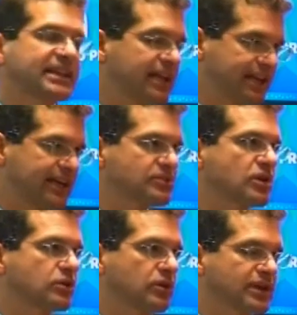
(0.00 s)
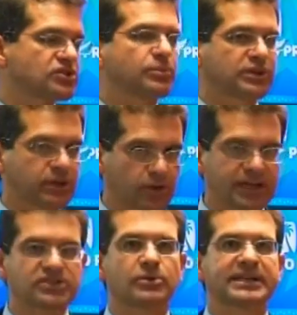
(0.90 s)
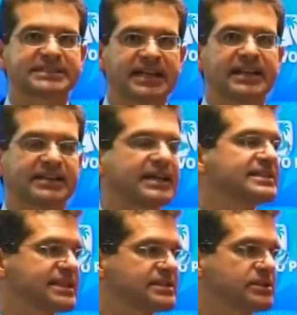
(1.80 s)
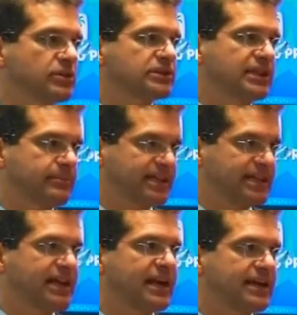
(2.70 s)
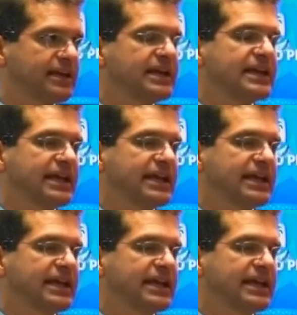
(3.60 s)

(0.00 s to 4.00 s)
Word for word: Mañana regreso al Congreso porque el Congreso va a estar en, sesión desde mañana